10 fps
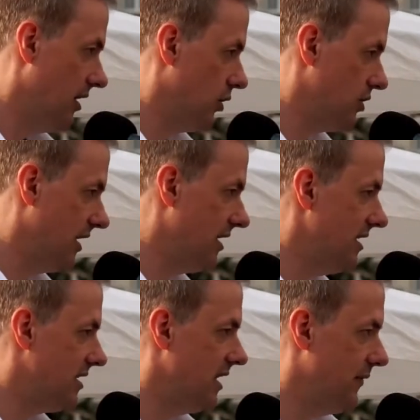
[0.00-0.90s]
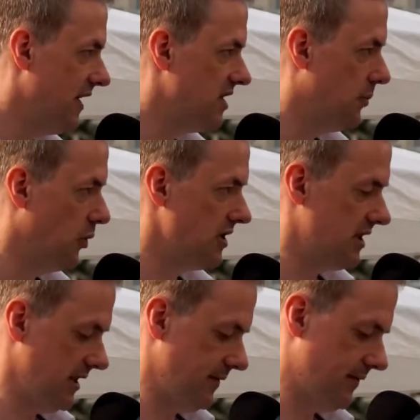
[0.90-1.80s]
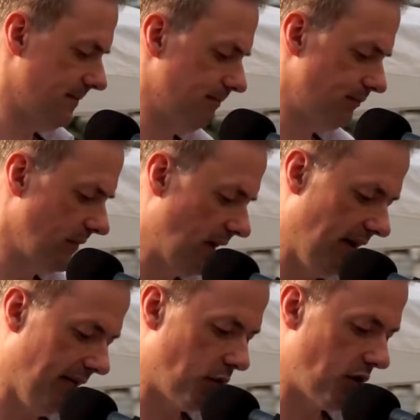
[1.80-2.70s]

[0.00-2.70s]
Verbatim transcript: Doch denke ich da nicht viel zu positiv, wo